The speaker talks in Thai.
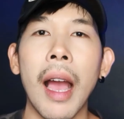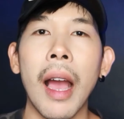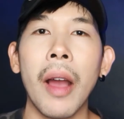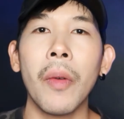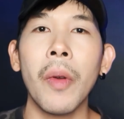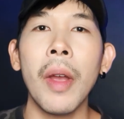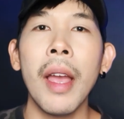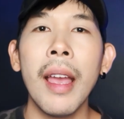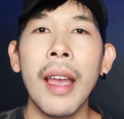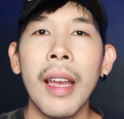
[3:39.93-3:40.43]
เขา
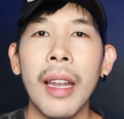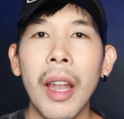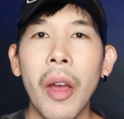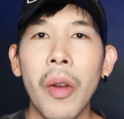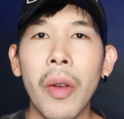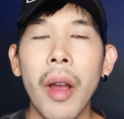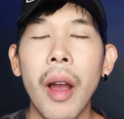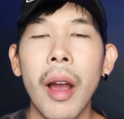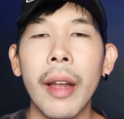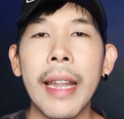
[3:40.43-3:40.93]
แล้
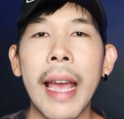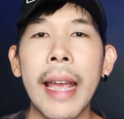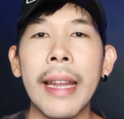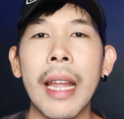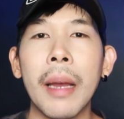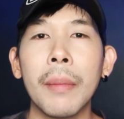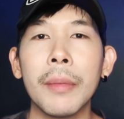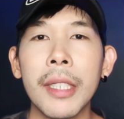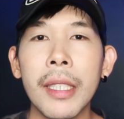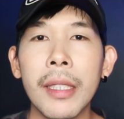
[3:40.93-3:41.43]
วก็ได้
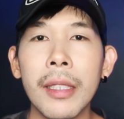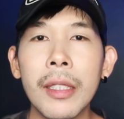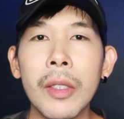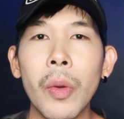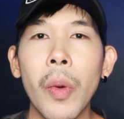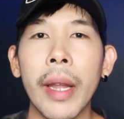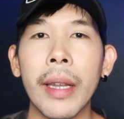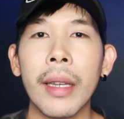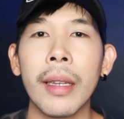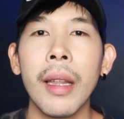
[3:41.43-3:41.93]
นำชิ้น
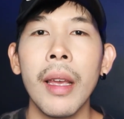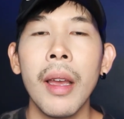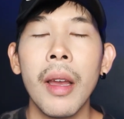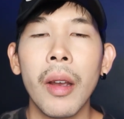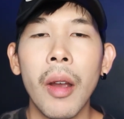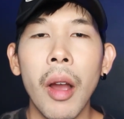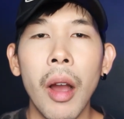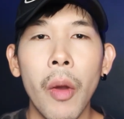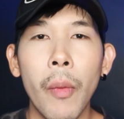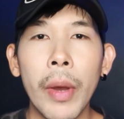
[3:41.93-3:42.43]
ส่วน
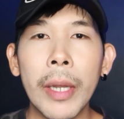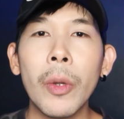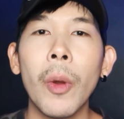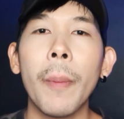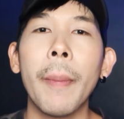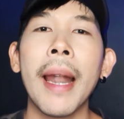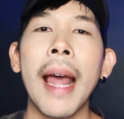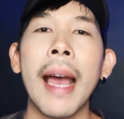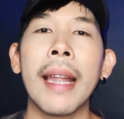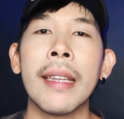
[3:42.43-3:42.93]
ของวัตถุ
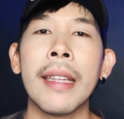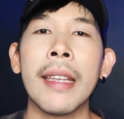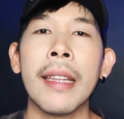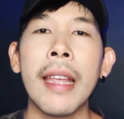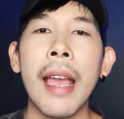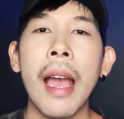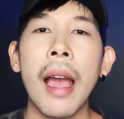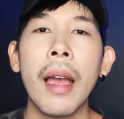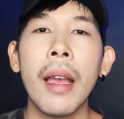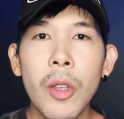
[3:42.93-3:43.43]
ประหลาดนี้
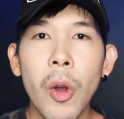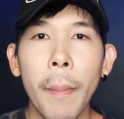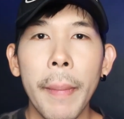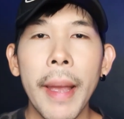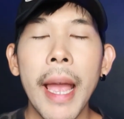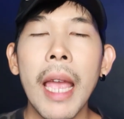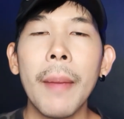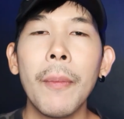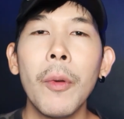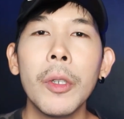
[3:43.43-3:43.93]
เนี่ยส่งไป
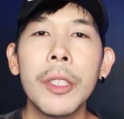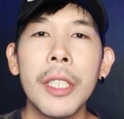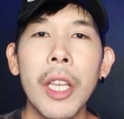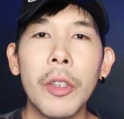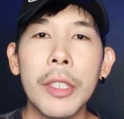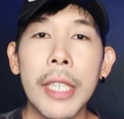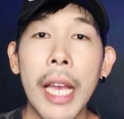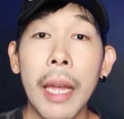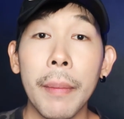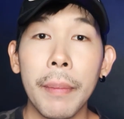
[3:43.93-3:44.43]
ให้ผู้เชี่ย
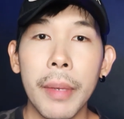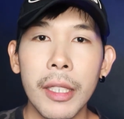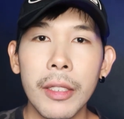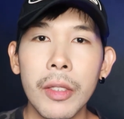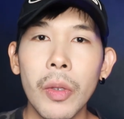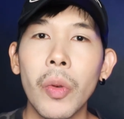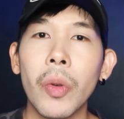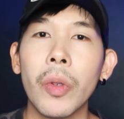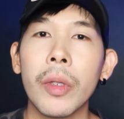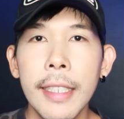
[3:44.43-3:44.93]
วชาญพิ
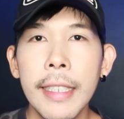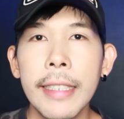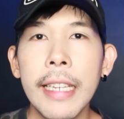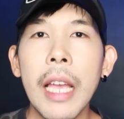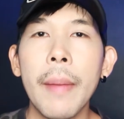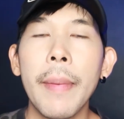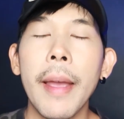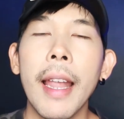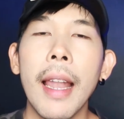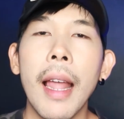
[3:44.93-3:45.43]
สูจน์ ซึ่ง
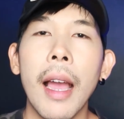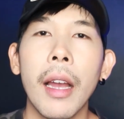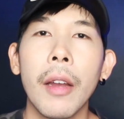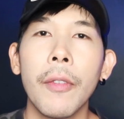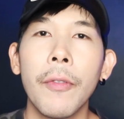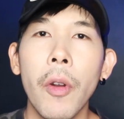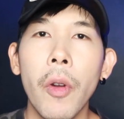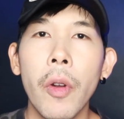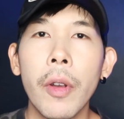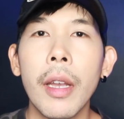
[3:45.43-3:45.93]
นายภายหลัง
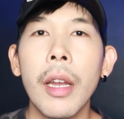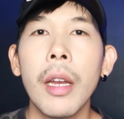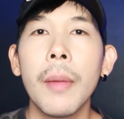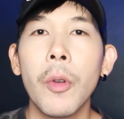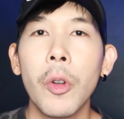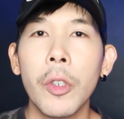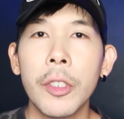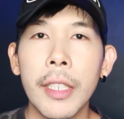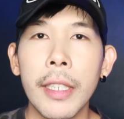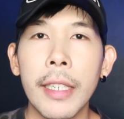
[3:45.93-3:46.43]
โฟเกอร์บ
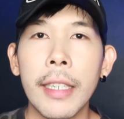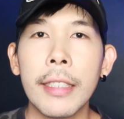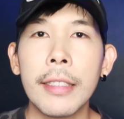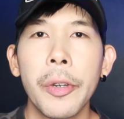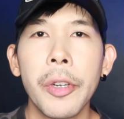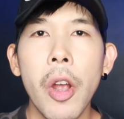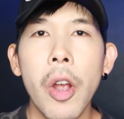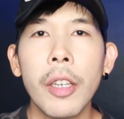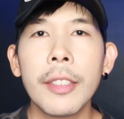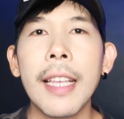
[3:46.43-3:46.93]
รูเชต
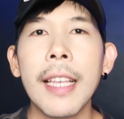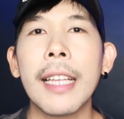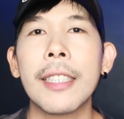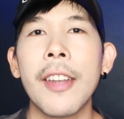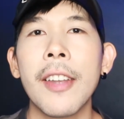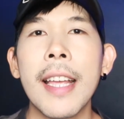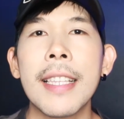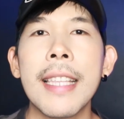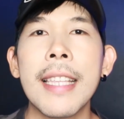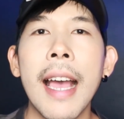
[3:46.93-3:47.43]
รองศาสต
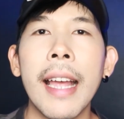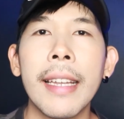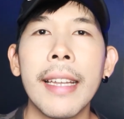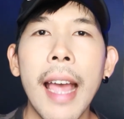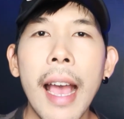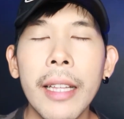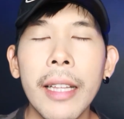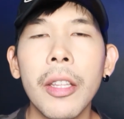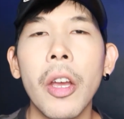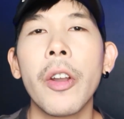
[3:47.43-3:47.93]
ราจารย์
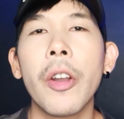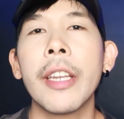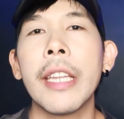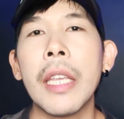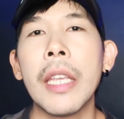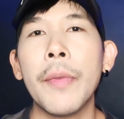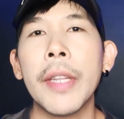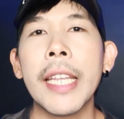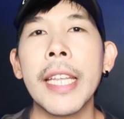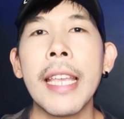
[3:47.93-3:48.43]
ด้านธร
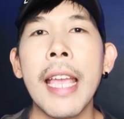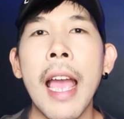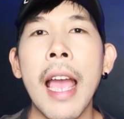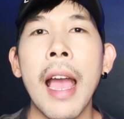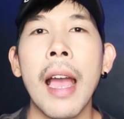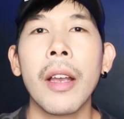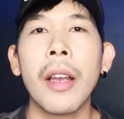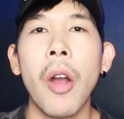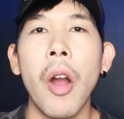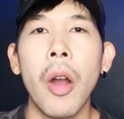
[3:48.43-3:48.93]
ณีวิทยา
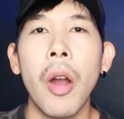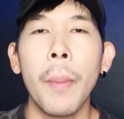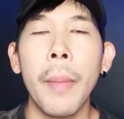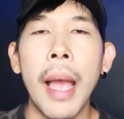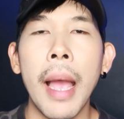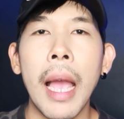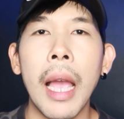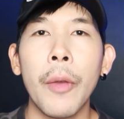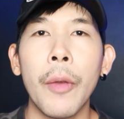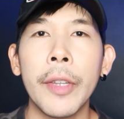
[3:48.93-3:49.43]
ของม
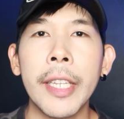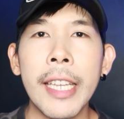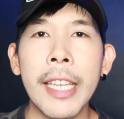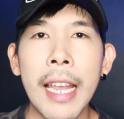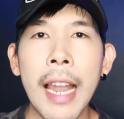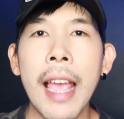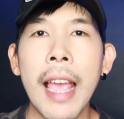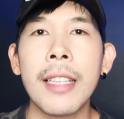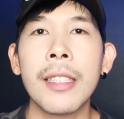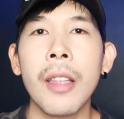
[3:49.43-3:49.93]
หาวิท
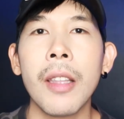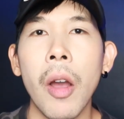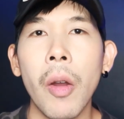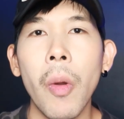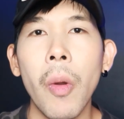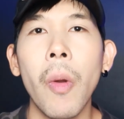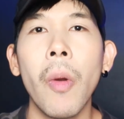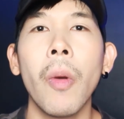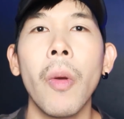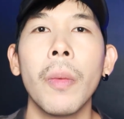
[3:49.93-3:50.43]
ยาลัยสตอก
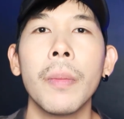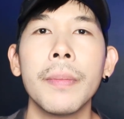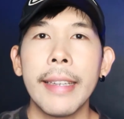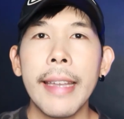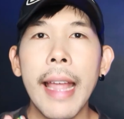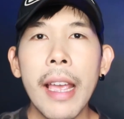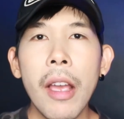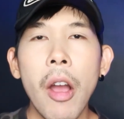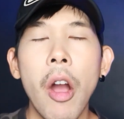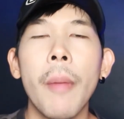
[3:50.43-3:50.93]
โฮม
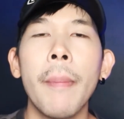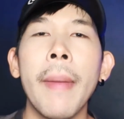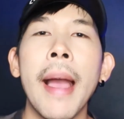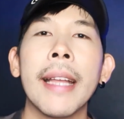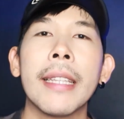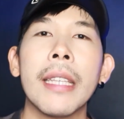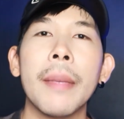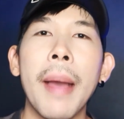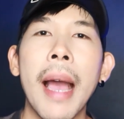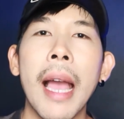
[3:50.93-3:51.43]
ได้ออกมา
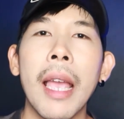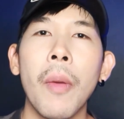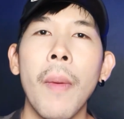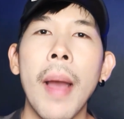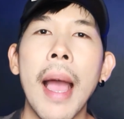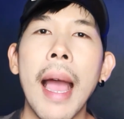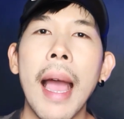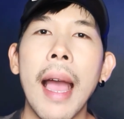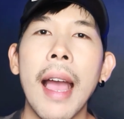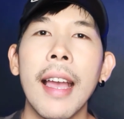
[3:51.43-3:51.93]
อธิบาย
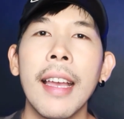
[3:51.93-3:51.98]
ว่า